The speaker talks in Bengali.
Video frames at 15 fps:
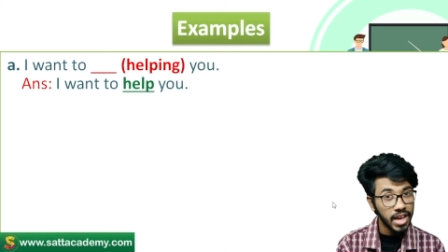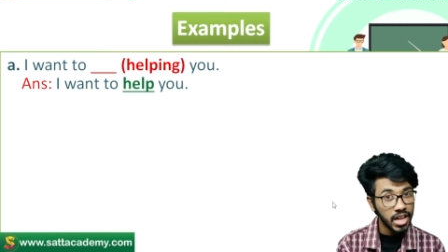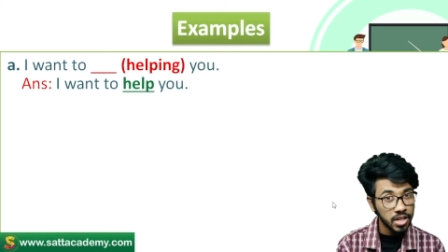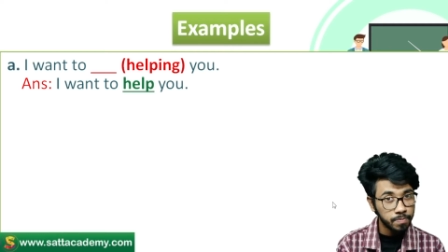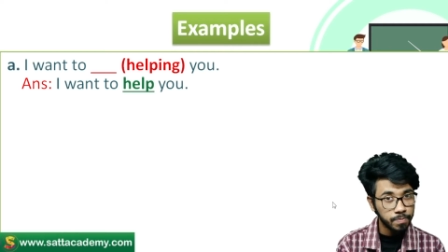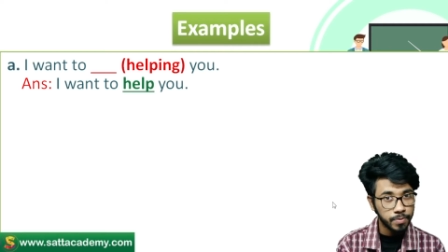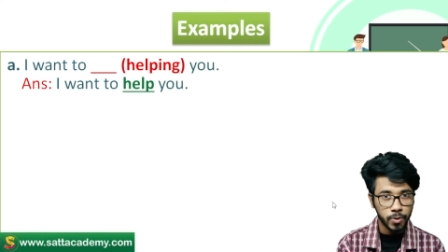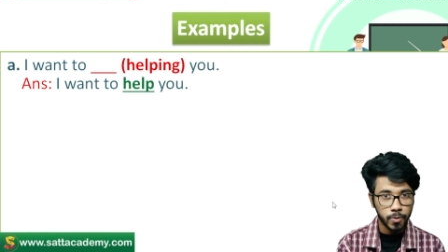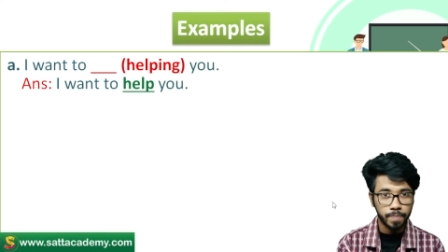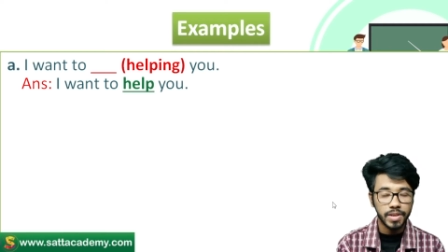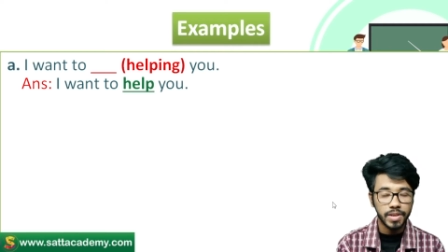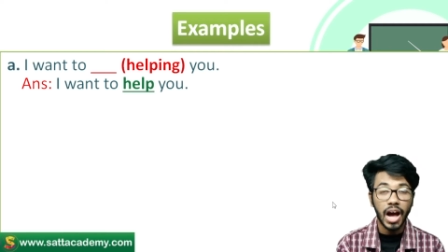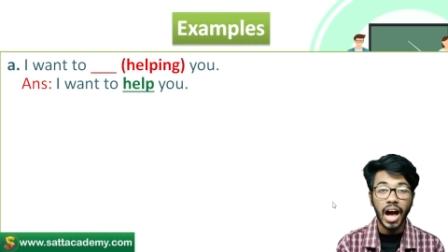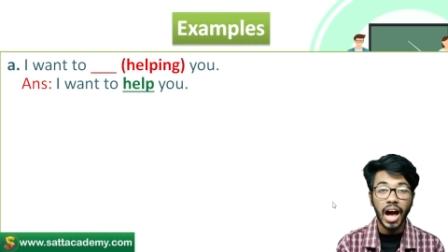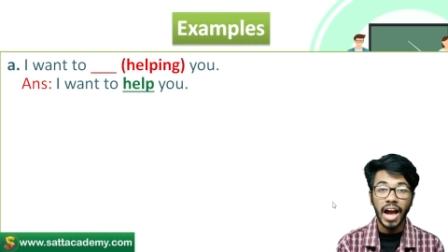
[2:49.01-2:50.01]
হেল্প ইউ
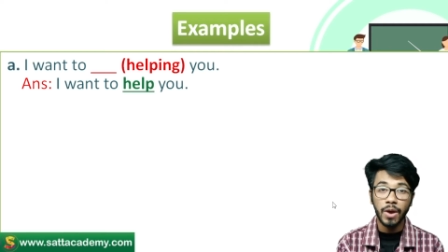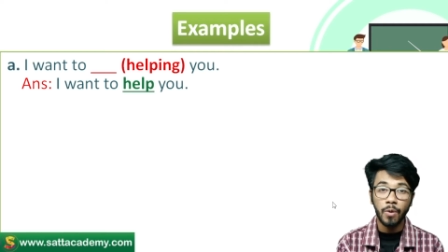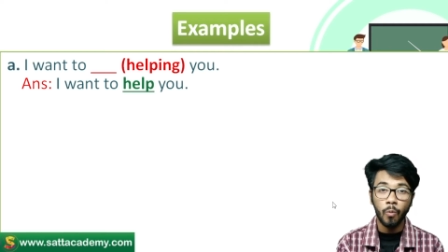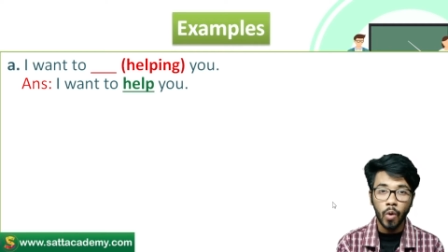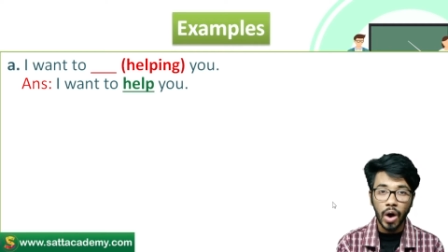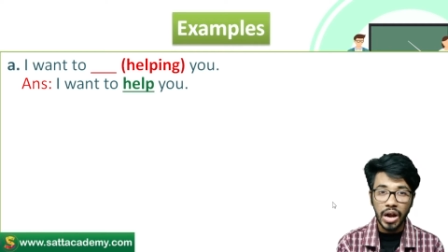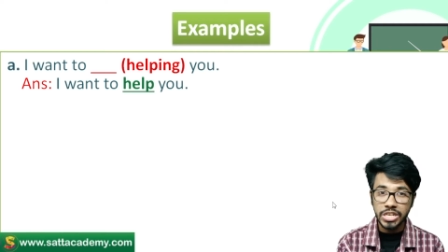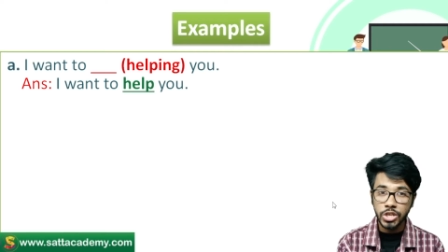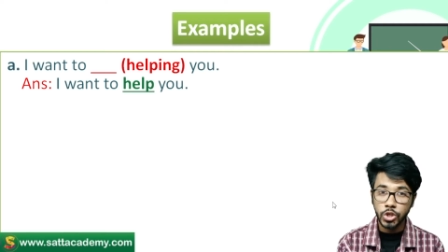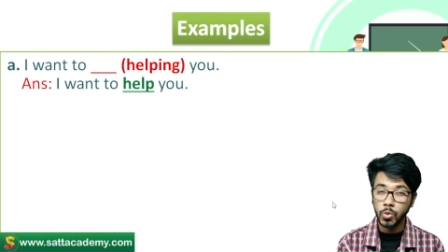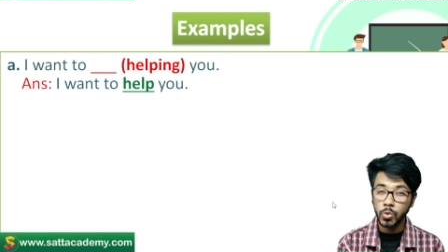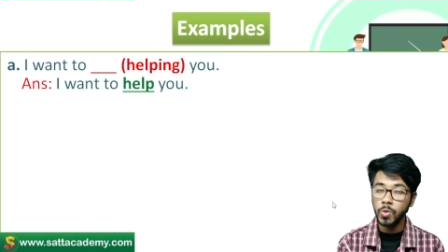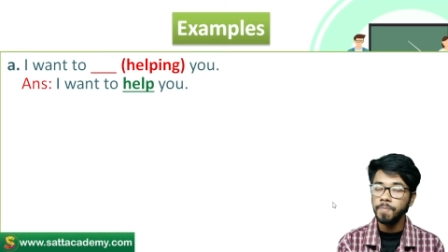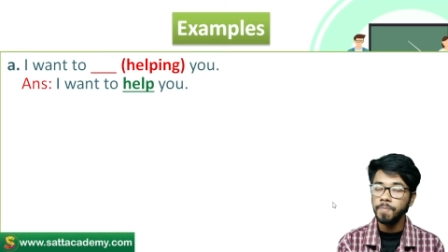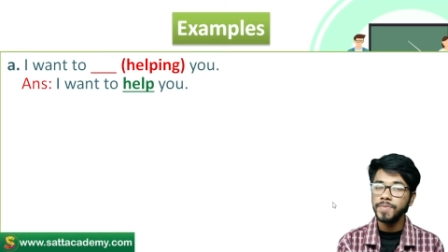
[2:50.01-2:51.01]
আই ওয়ান্ট
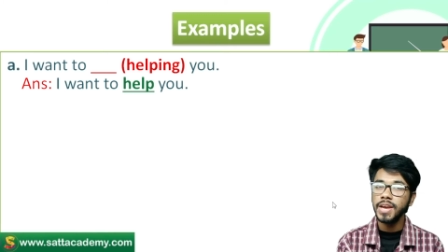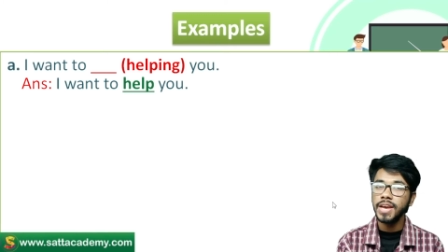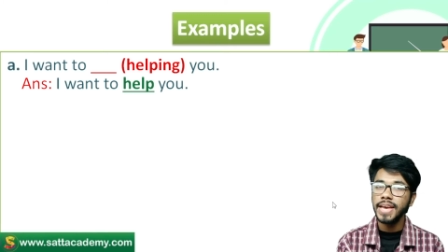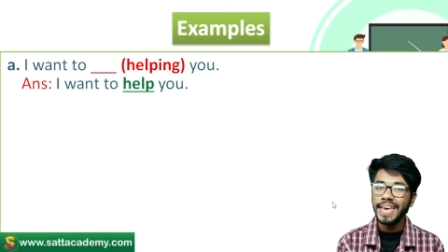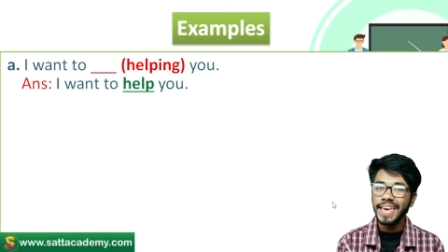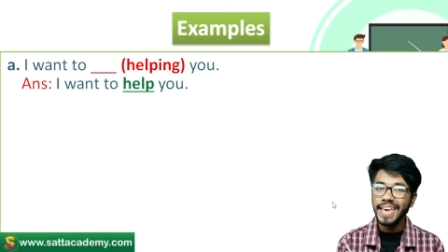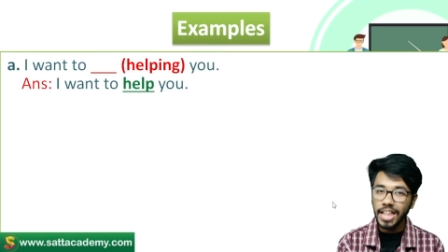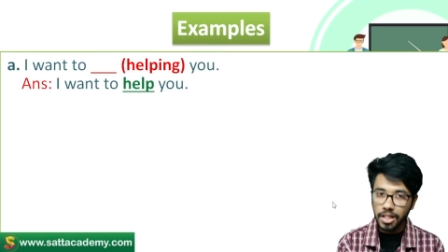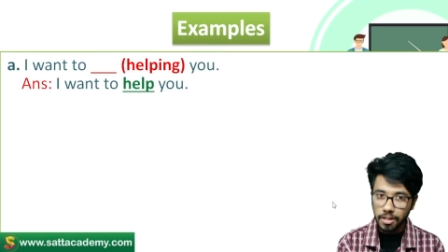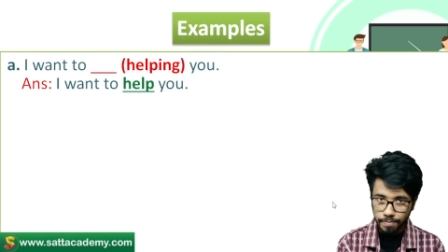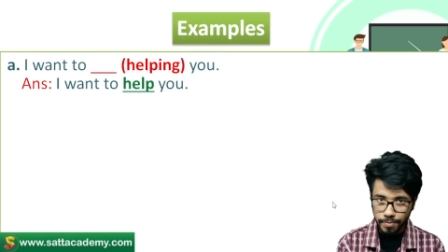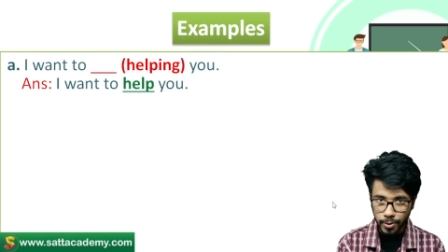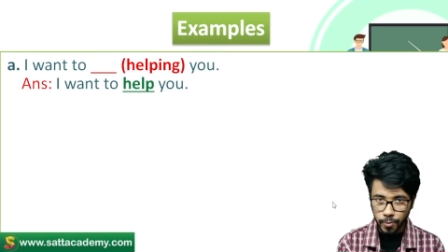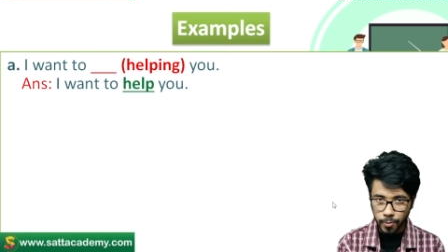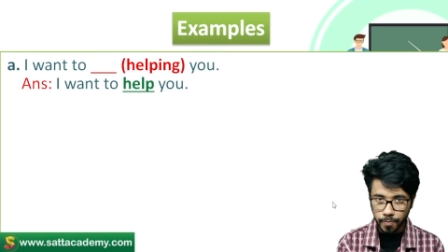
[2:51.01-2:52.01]
টু
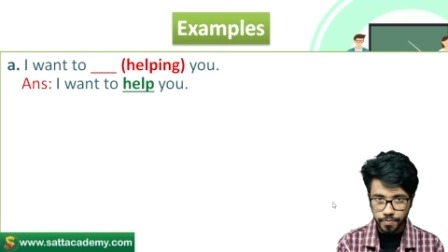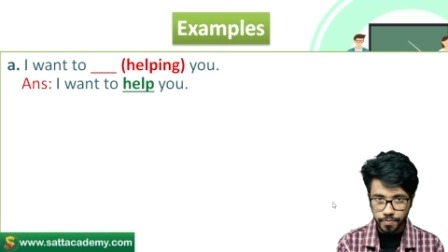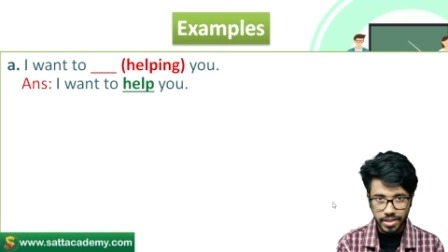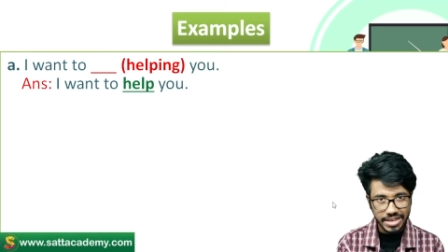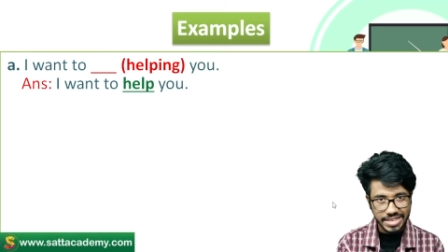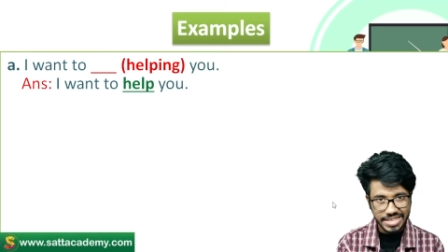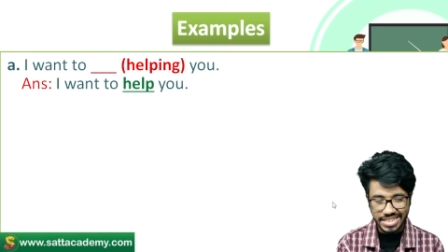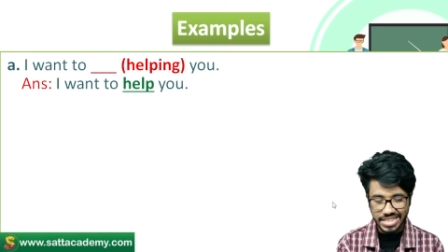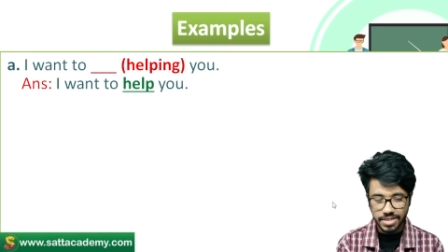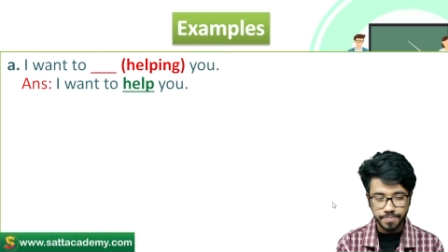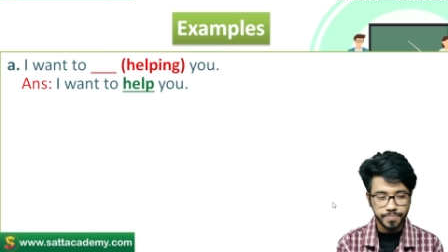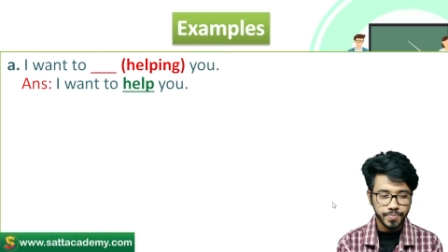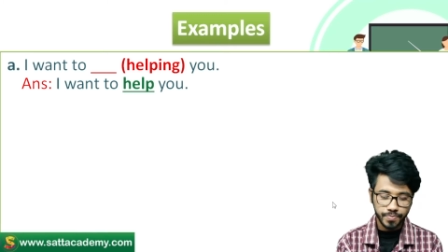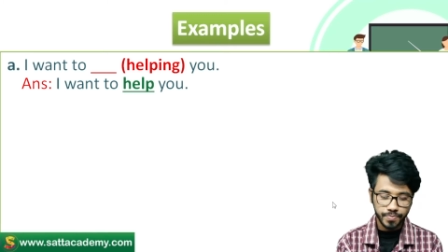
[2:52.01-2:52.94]
হেল্প ইউ That's it.